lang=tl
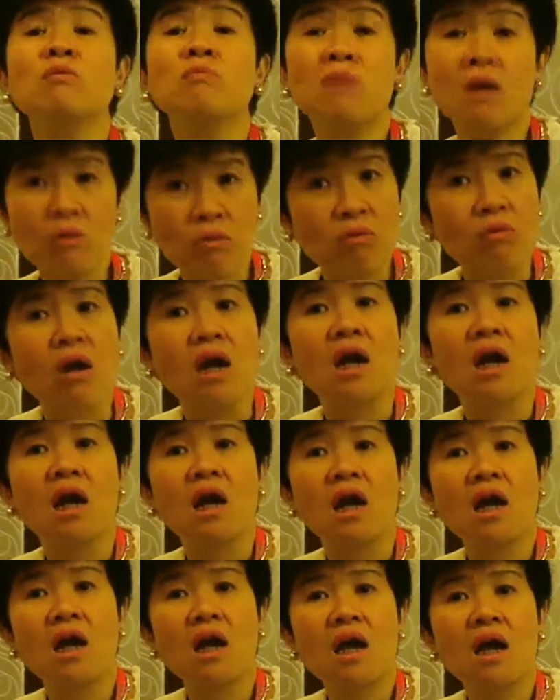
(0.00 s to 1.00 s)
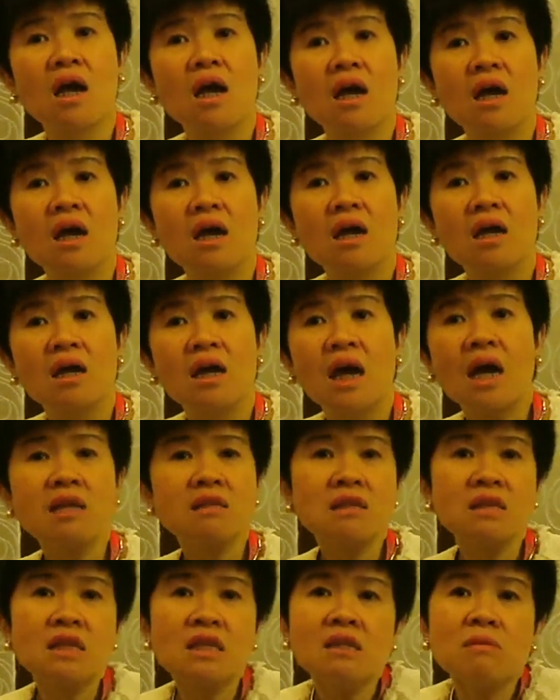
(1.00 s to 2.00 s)
mong makuha.
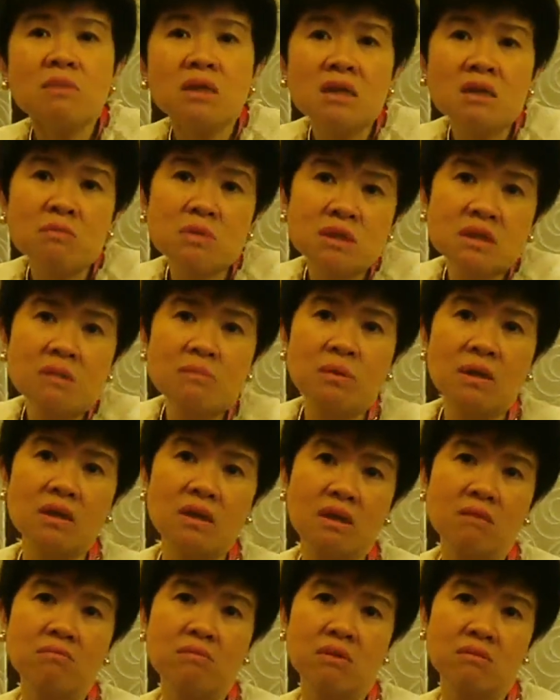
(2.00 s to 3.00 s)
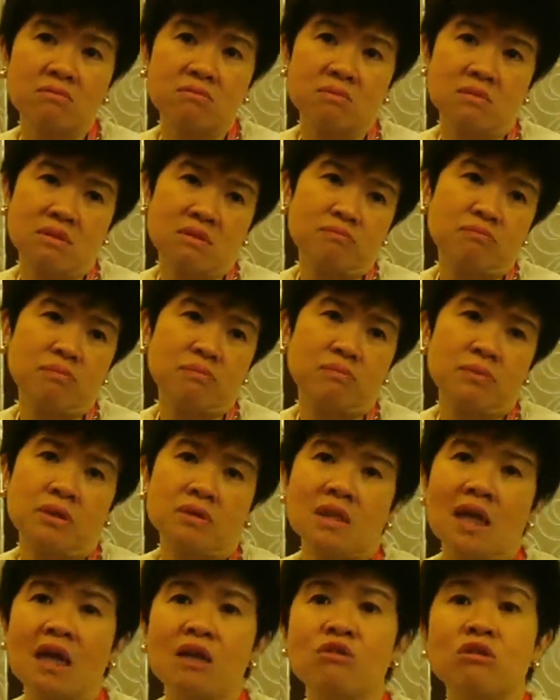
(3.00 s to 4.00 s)
At hindi naman ibig sabihin na
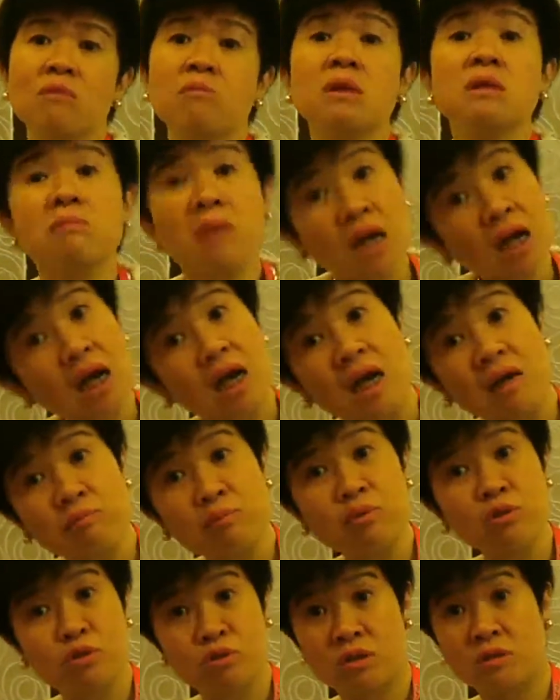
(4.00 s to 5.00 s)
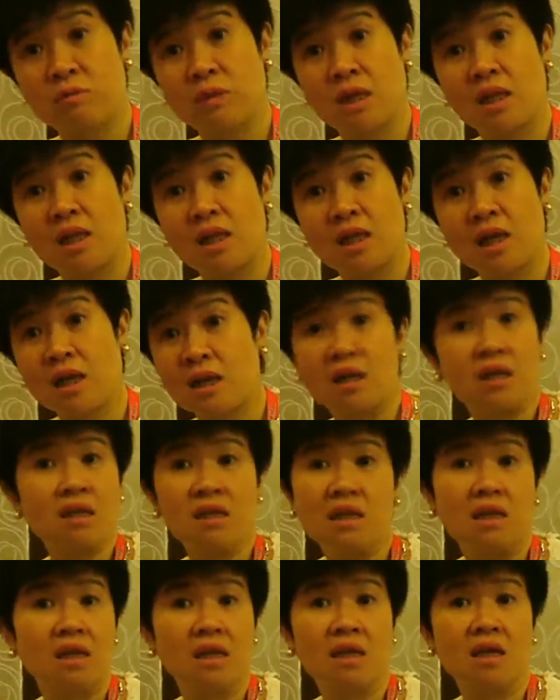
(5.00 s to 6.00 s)
tayo naman mga abuso sa mga lalaki.
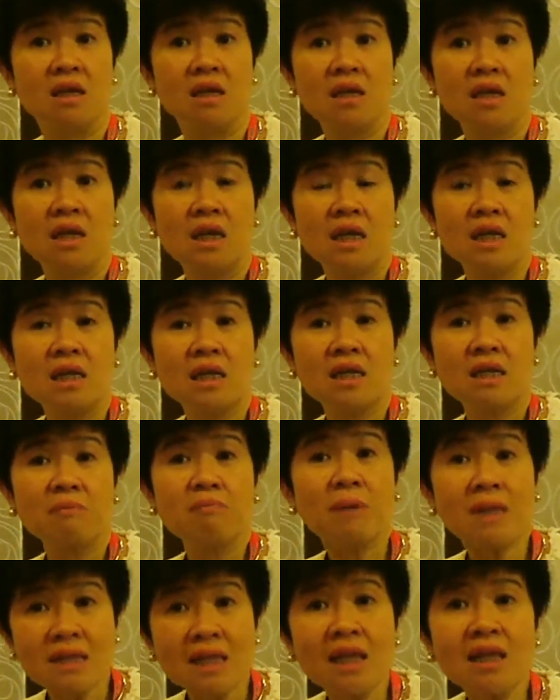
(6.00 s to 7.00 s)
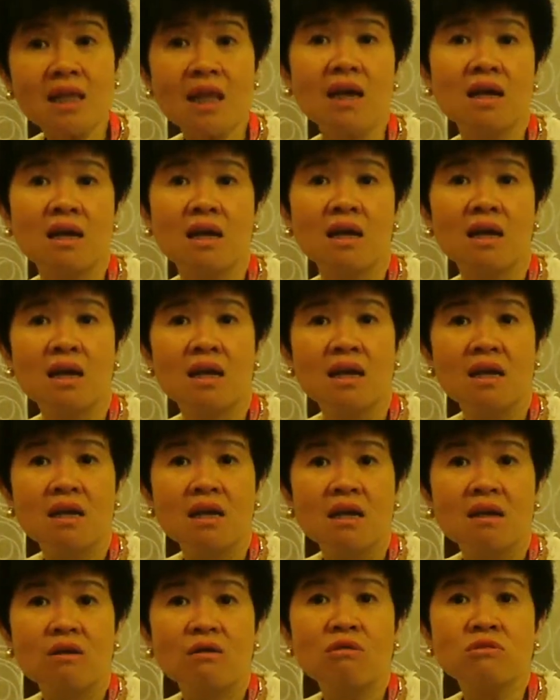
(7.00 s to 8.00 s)
Hindi. Pantay lang
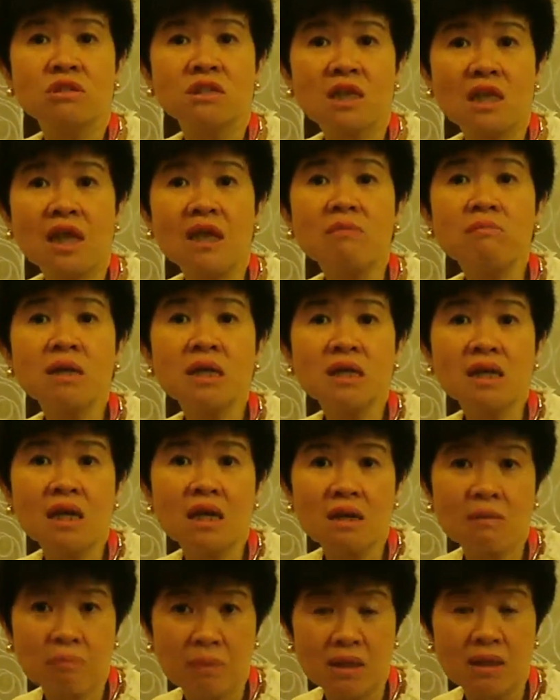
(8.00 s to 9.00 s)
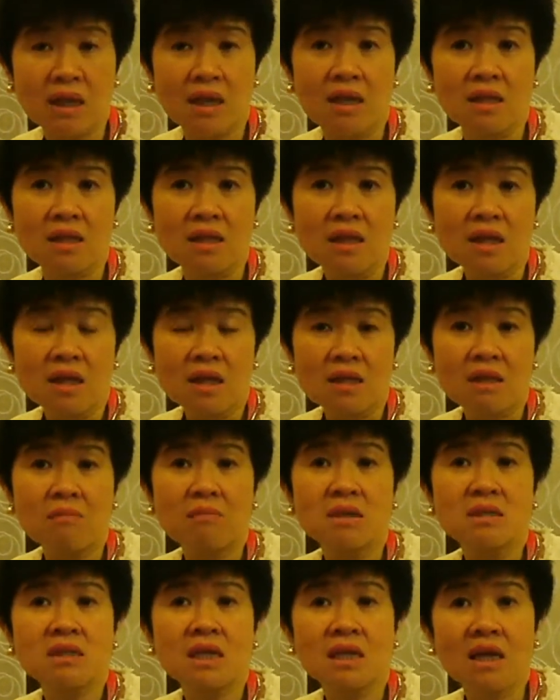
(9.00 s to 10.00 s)
kung sila'y may karapatan na
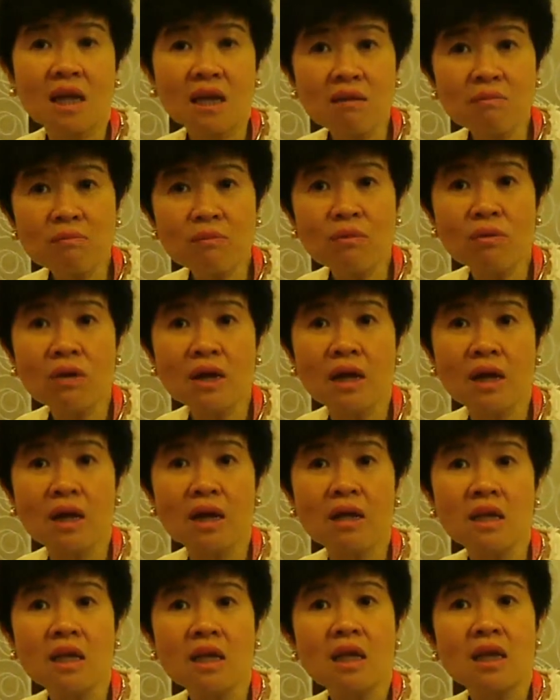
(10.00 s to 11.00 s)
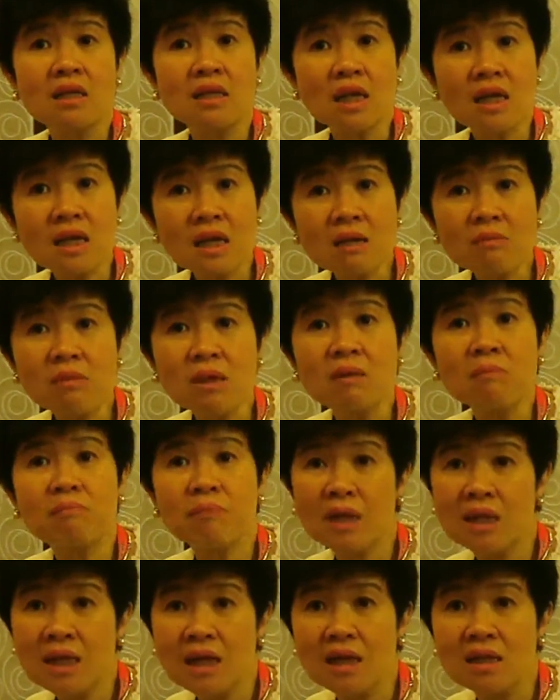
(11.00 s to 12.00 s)
masaya ang buhay, tahimik
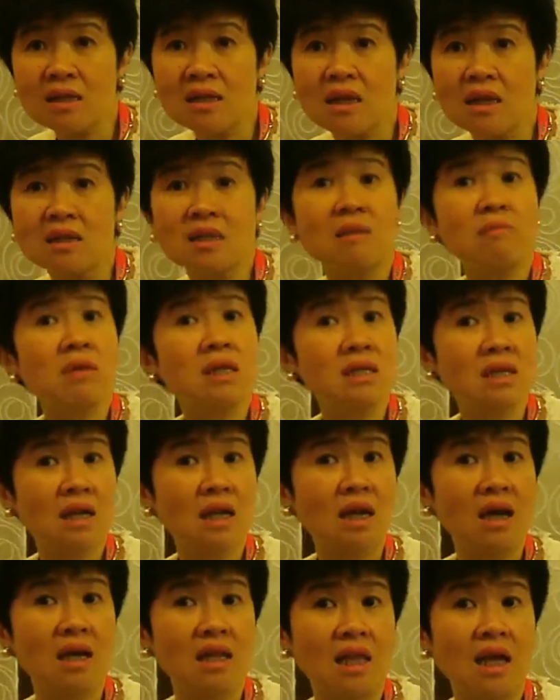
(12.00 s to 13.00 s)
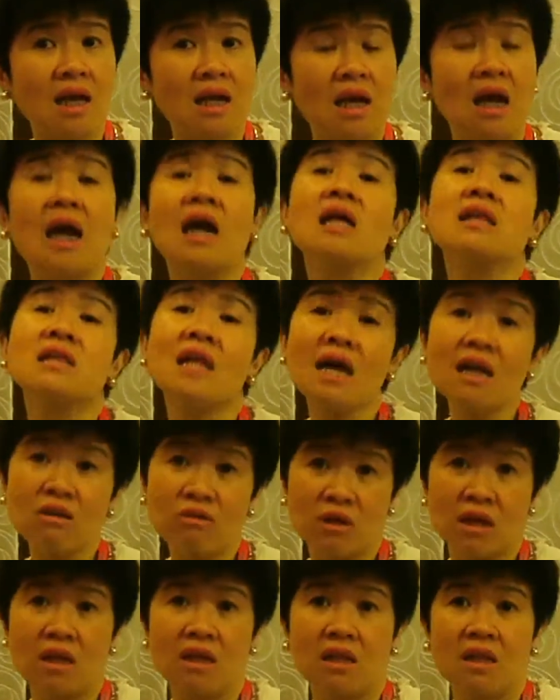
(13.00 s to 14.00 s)
panatag na may nag-aalaga,
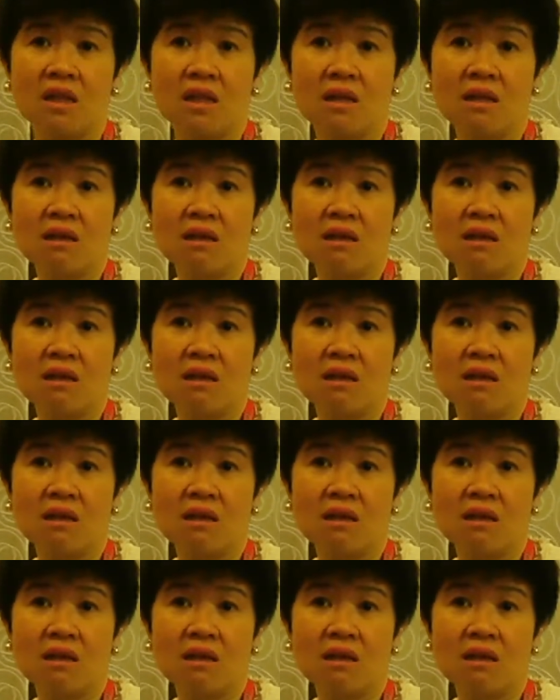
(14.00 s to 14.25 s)
tayo rin.